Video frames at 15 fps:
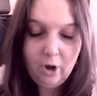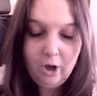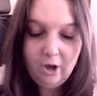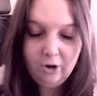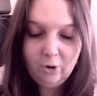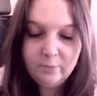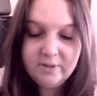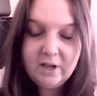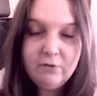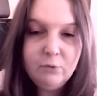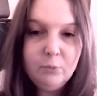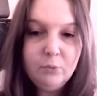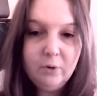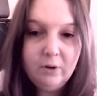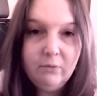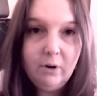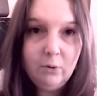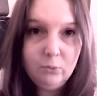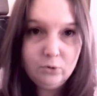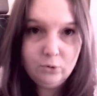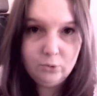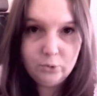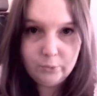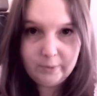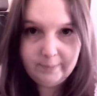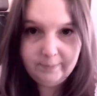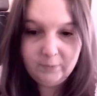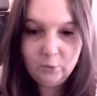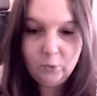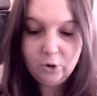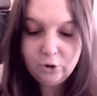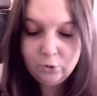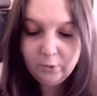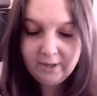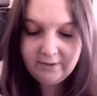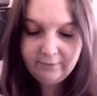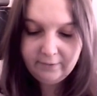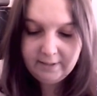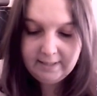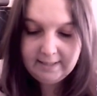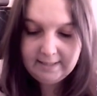comme ça, vous pourrez voir où j'en suis. Donc quand j'aurai fini